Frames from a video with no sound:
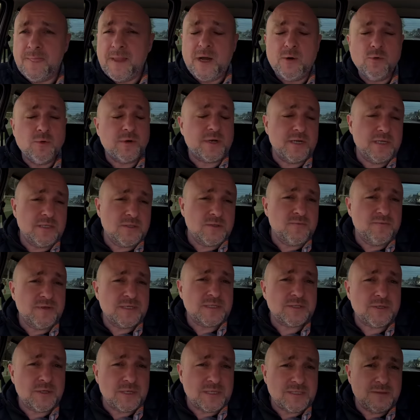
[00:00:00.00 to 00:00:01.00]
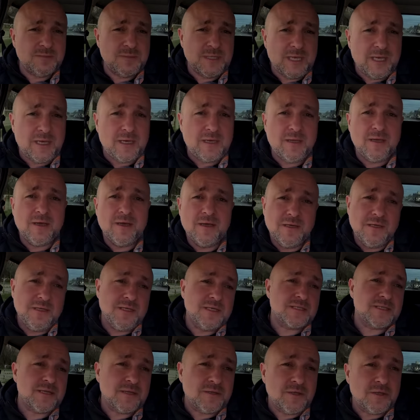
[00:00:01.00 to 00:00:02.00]
a Ukraińców jest coraz mniej i
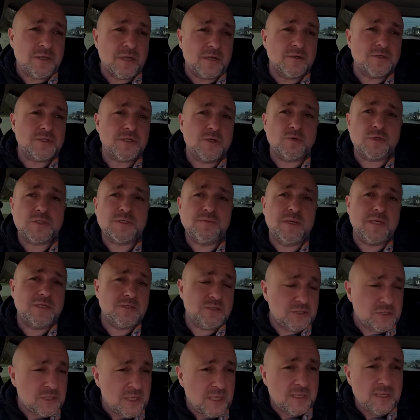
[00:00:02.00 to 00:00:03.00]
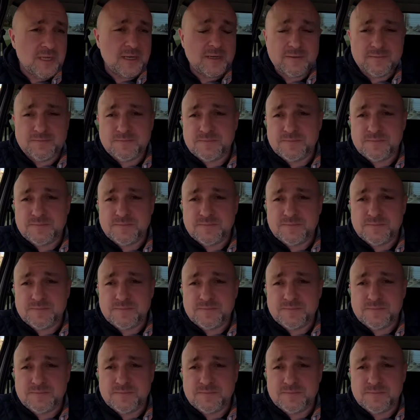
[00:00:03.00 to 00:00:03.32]
niestety tego się już zmienić nie da.